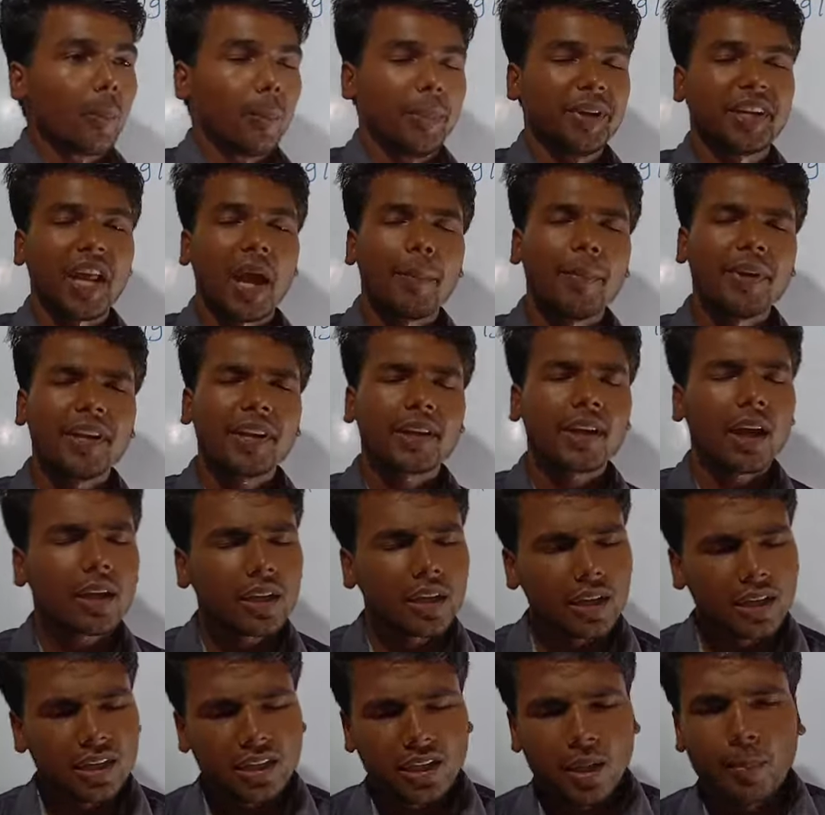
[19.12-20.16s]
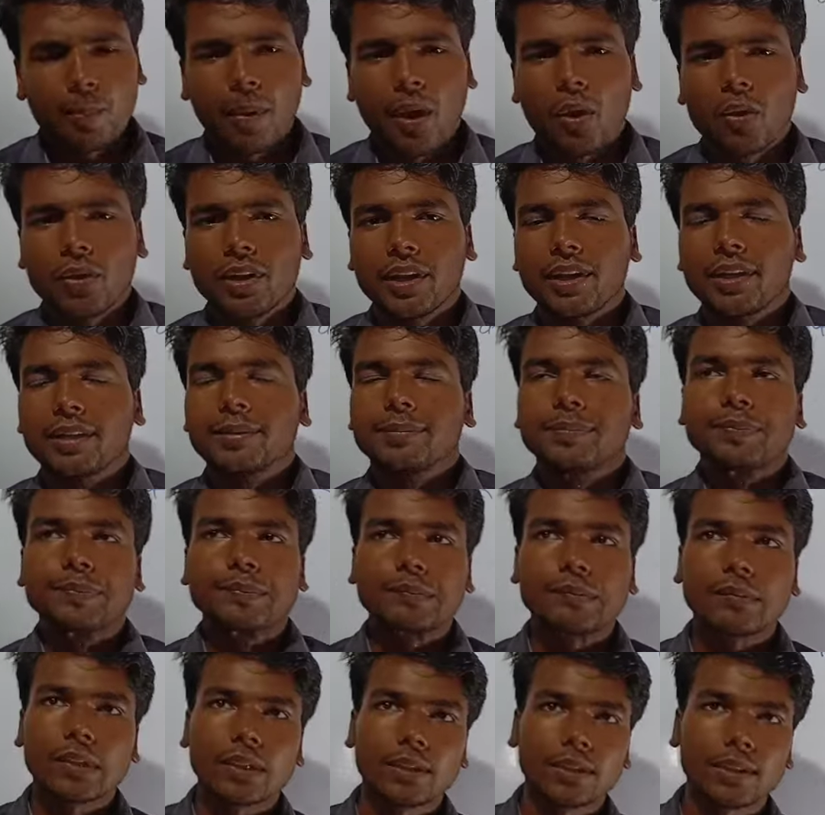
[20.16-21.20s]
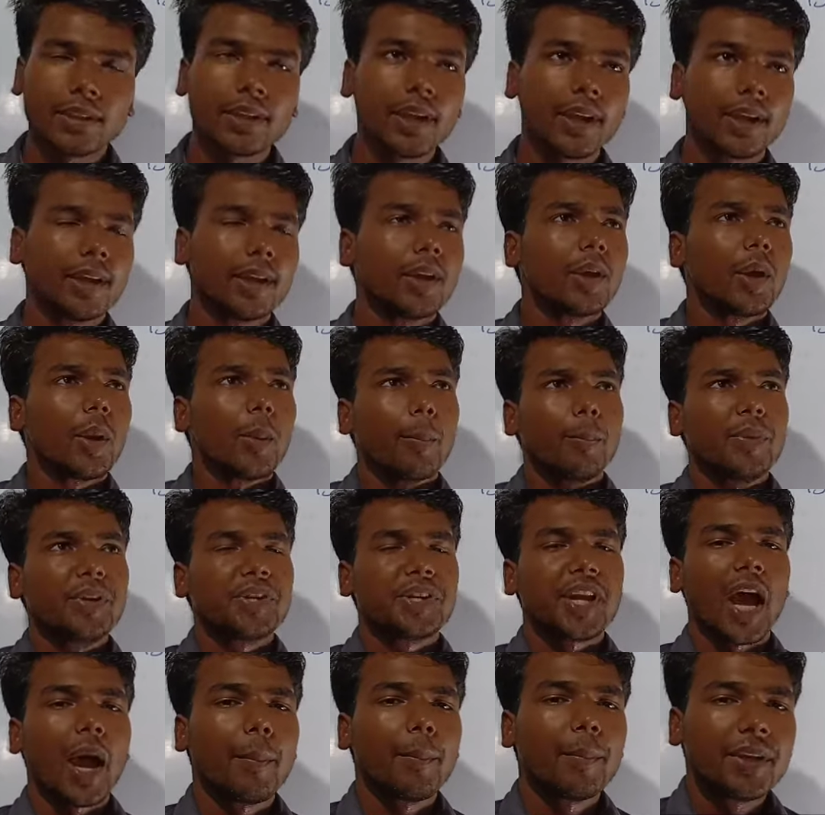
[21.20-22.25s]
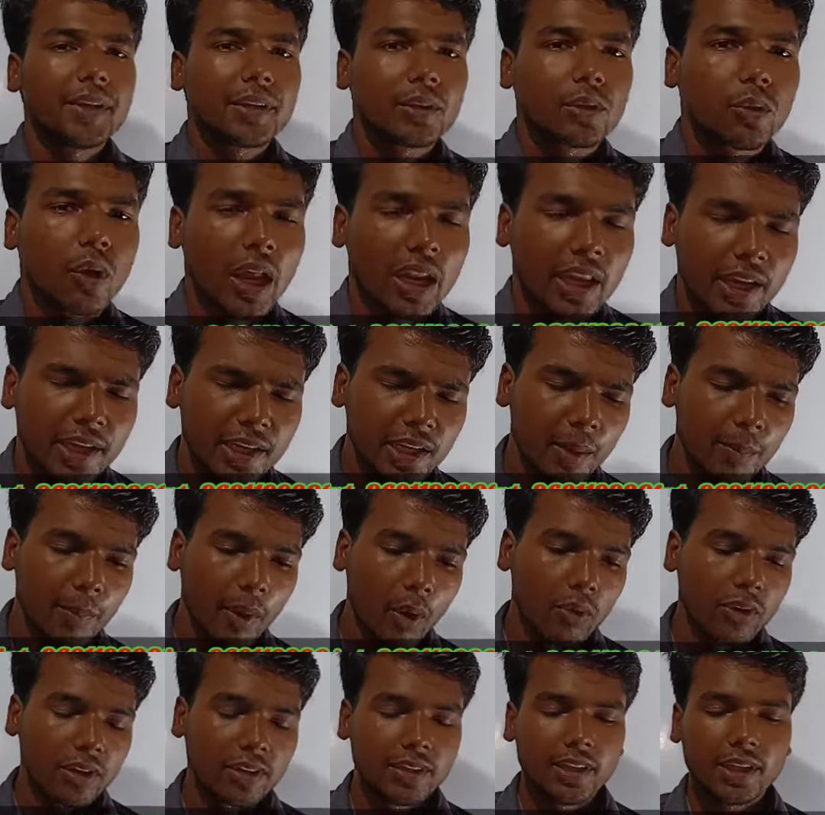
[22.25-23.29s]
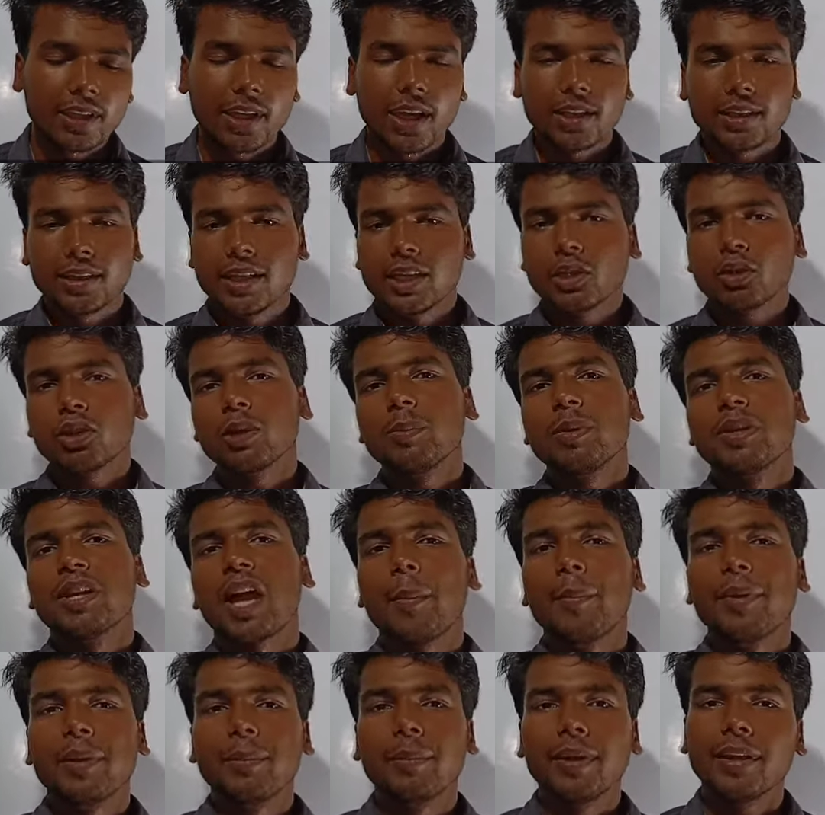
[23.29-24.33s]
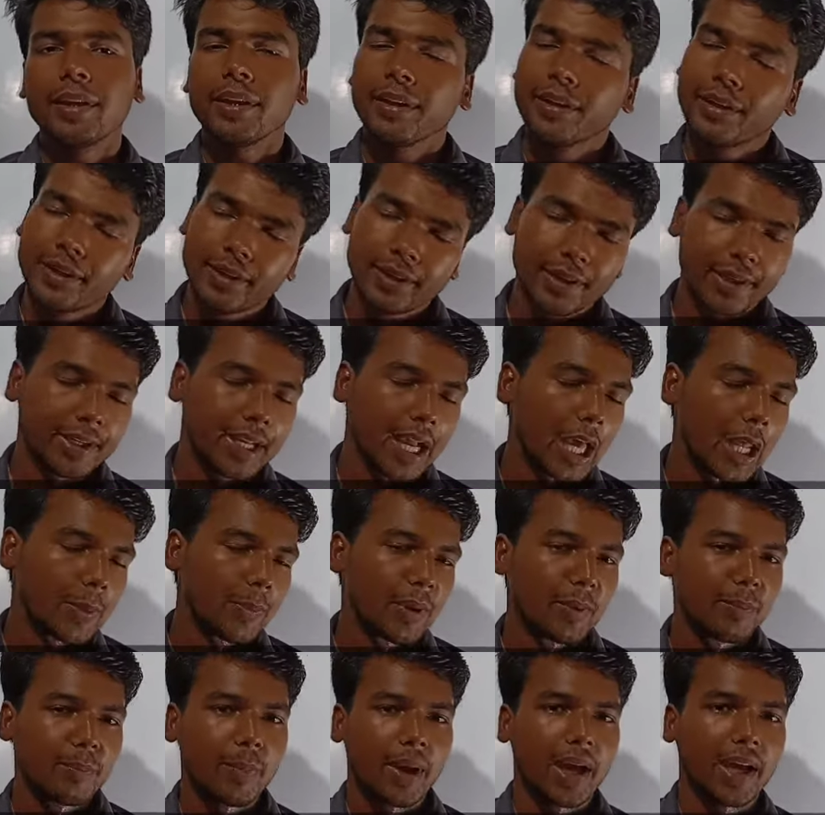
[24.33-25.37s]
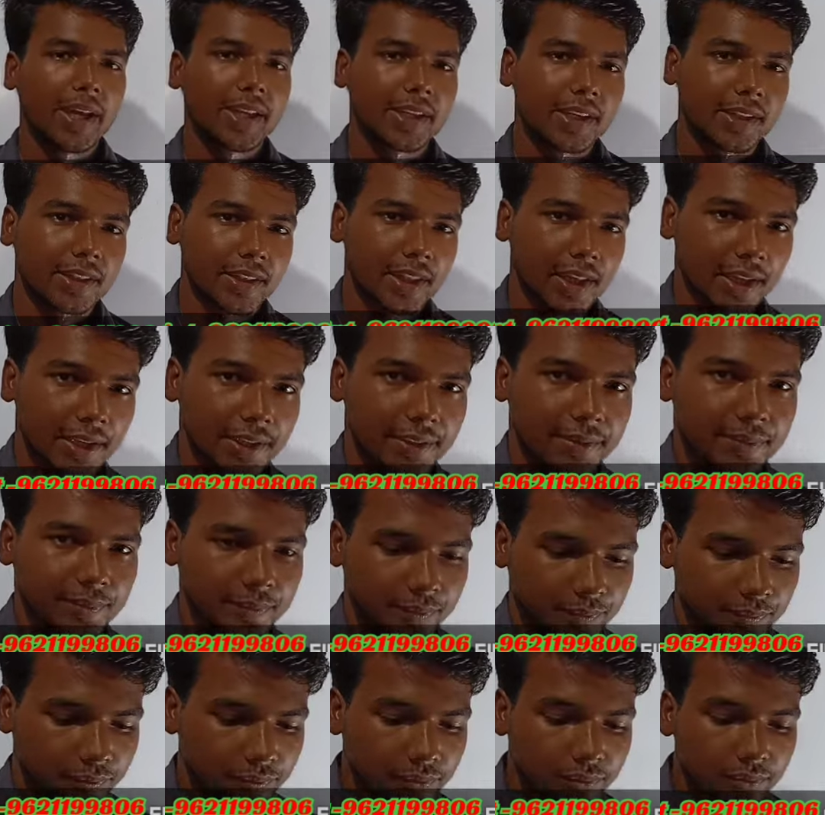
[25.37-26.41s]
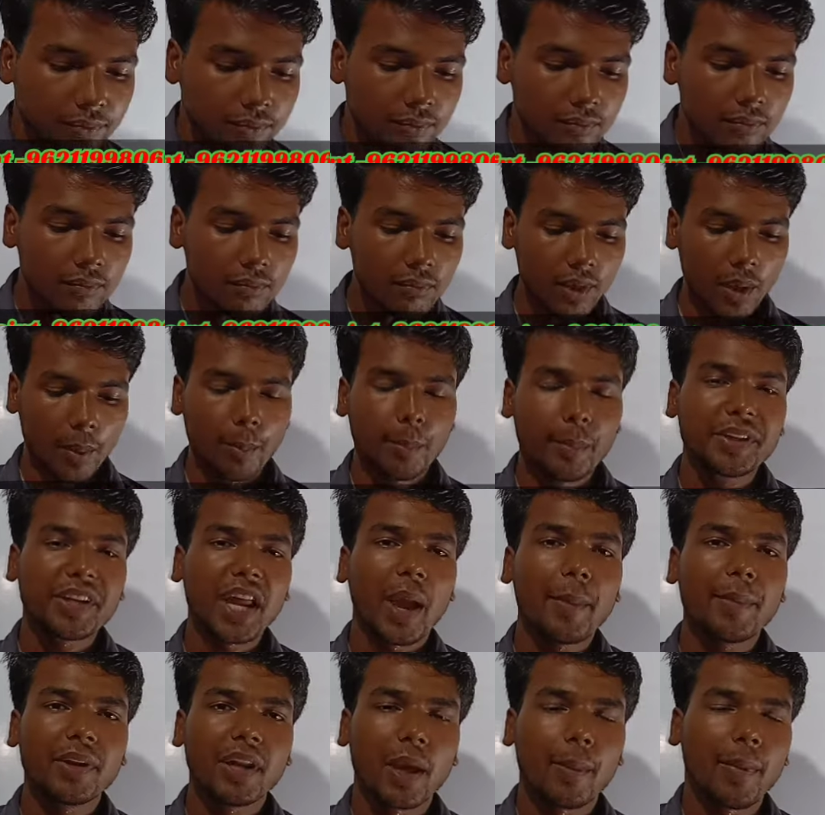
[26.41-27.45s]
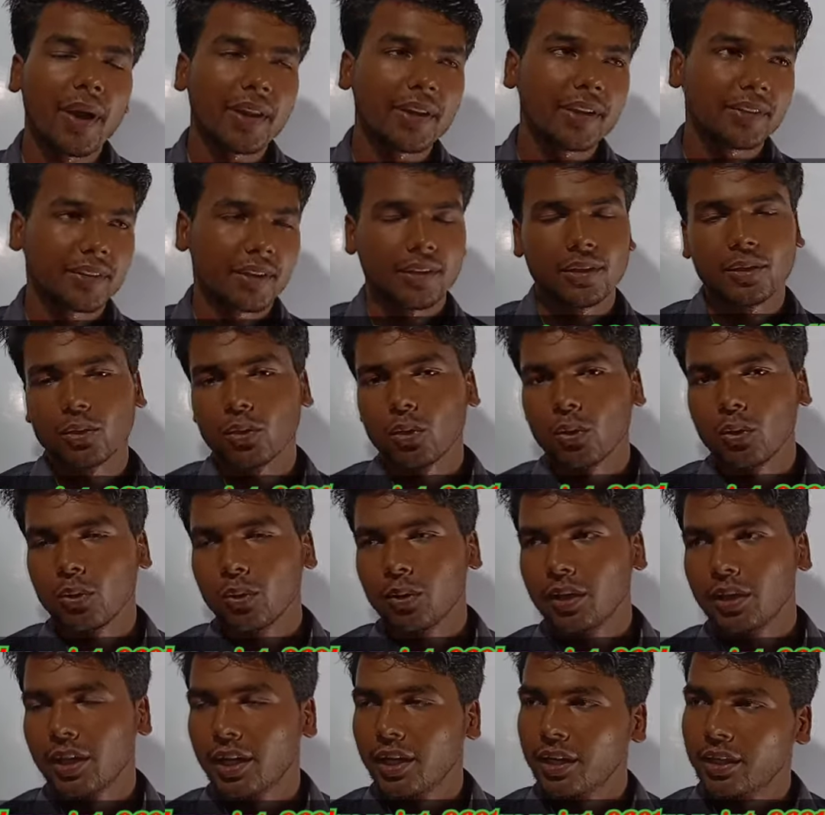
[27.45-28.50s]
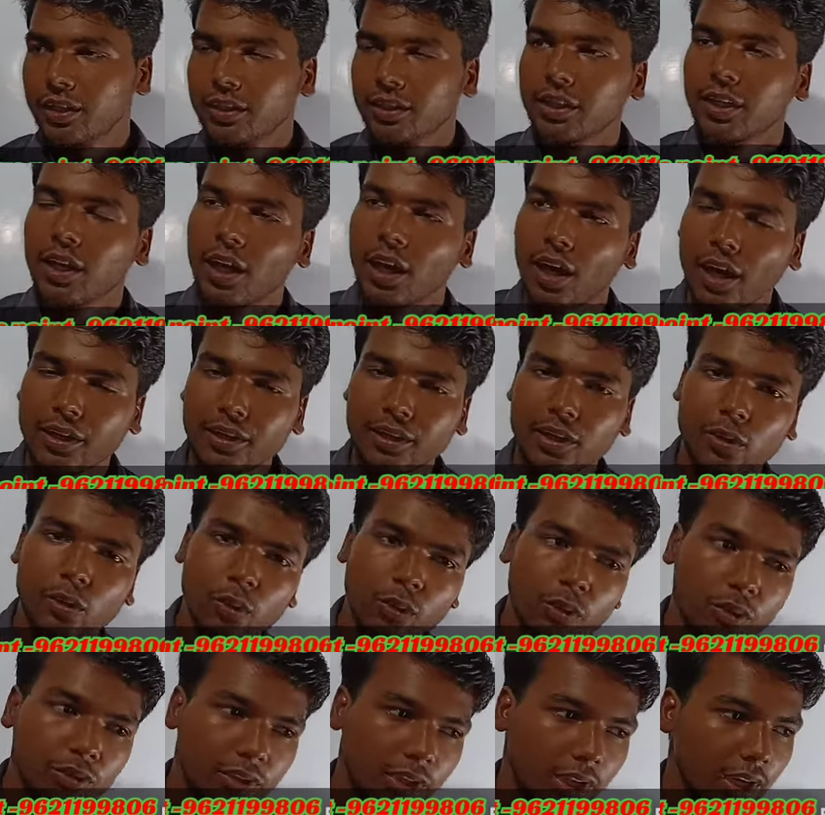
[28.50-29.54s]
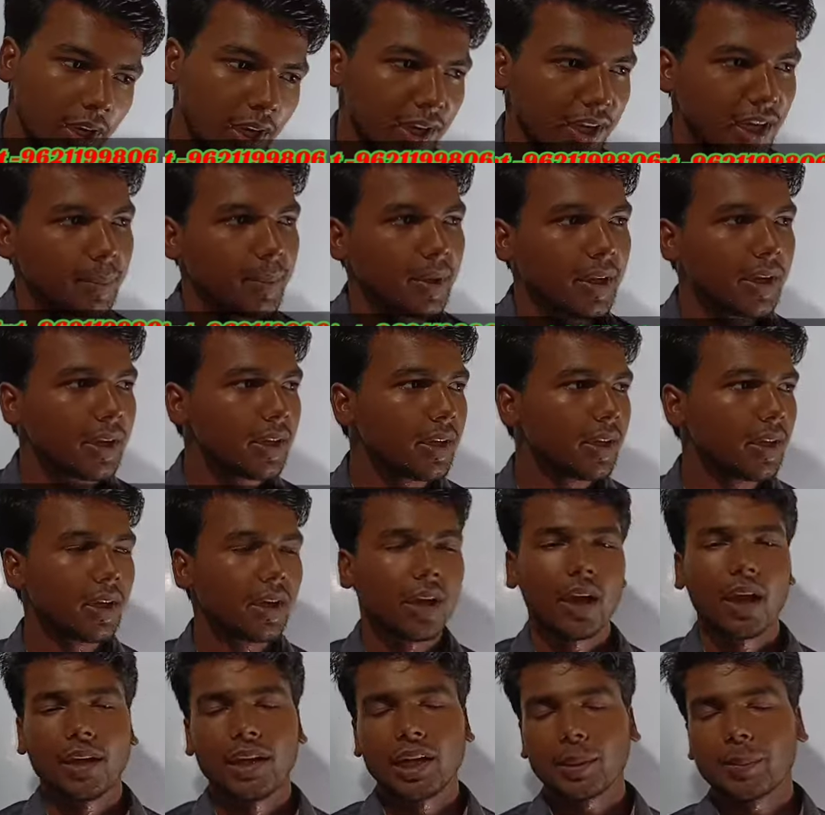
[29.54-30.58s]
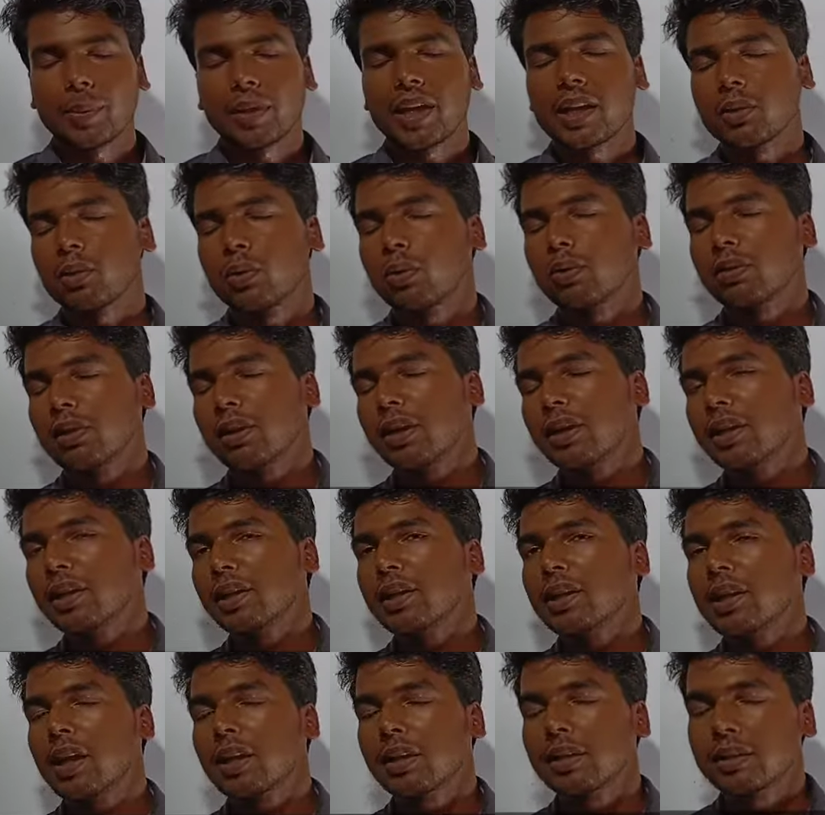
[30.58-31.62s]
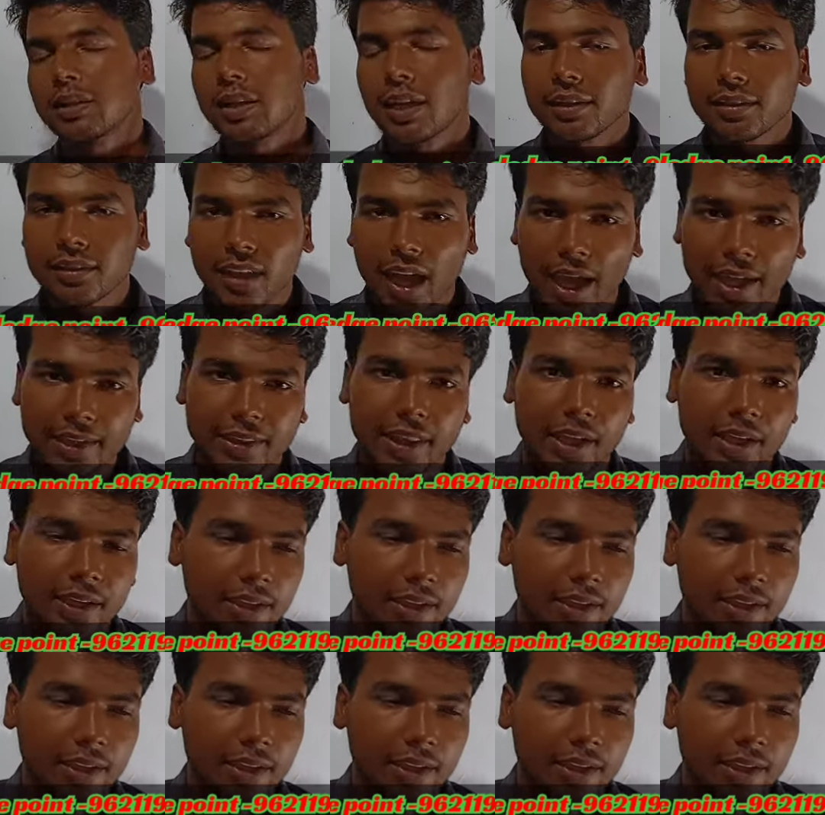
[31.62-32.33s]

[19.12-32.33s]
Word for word: विटामिन एक ऑर्गेनिक कंपाउंड है ठीक है विटामिन को ऑर्गेनिक कंपाउंड इसलिए कहते हैं क्योंकि विटामिन में कार्बन पाया जाता है विटामिन हमारे शरीर को अन्य रोगों से लड़ने में अनेक प्रकार के रोगों से लड़ने क्या करता है सहायता